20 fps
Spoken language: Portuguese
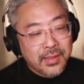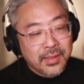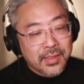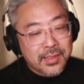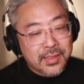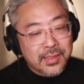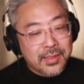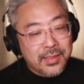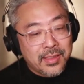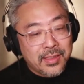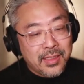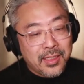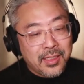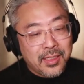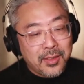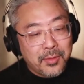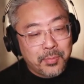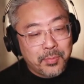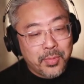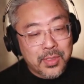Você tem a
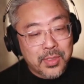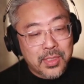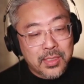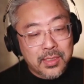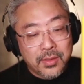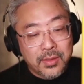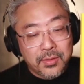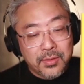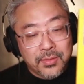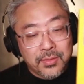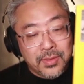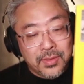posição